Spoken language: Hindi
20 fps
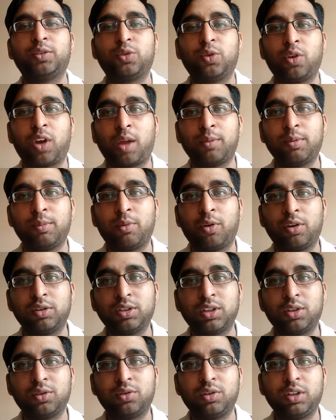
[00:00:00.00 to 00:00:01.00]
सोना भी
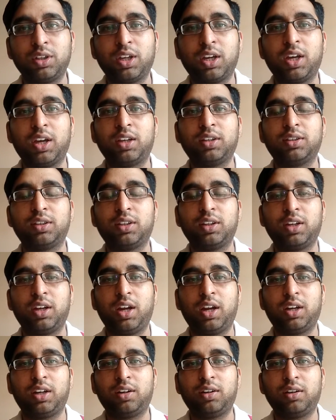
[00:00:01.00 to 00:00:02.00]
बहुत ज़रूरी है
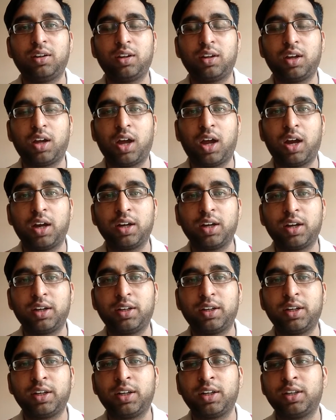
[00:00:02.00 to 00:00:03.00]
एक आठ
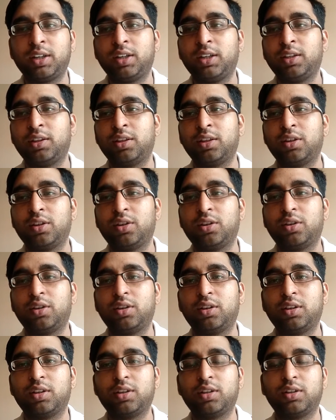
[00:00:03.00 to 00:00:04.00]
घंटे की नींद
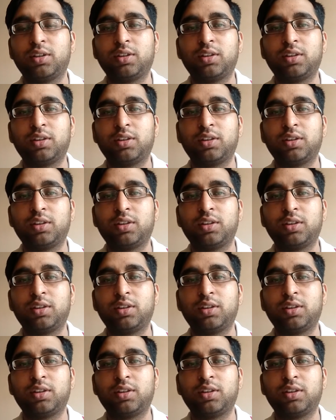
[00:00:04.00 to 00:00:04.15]
और